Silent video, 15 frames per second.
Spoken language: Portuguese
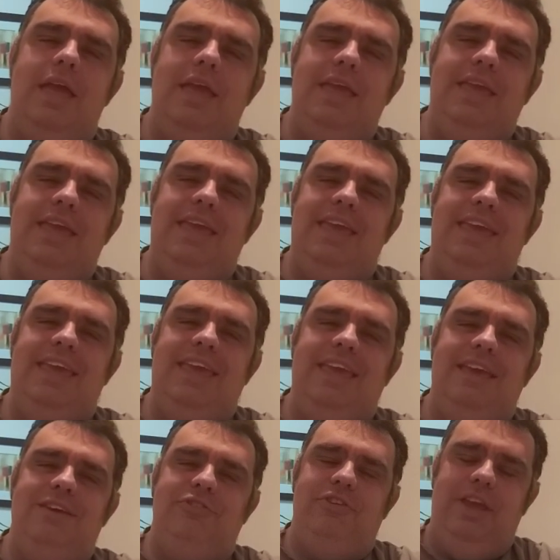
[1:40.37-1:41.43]

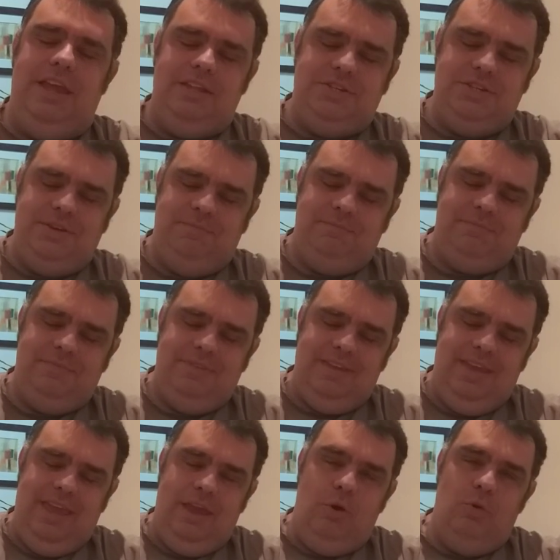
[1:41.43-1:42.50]
E, gente,
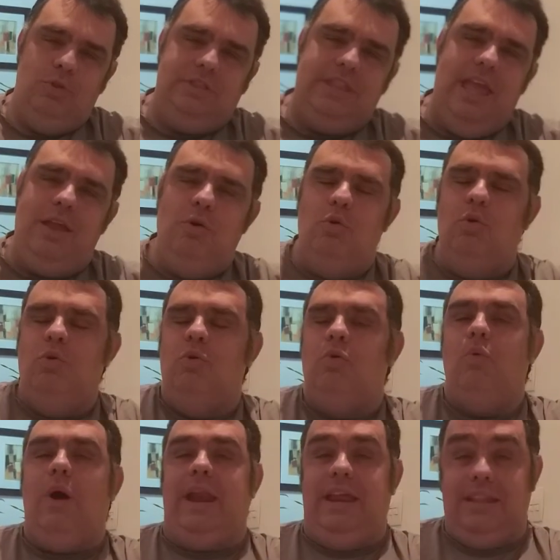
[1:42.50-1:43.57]
eu tenho
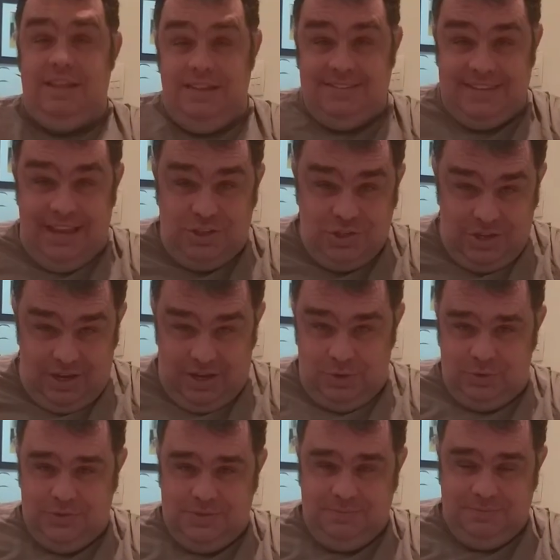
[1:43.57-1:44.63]
47
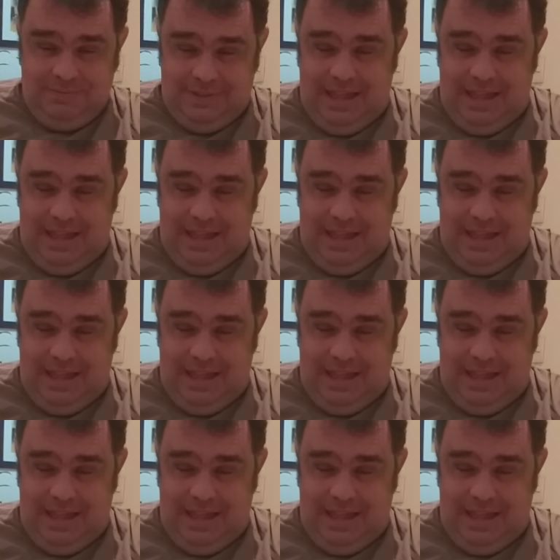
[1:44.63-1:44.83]
anos,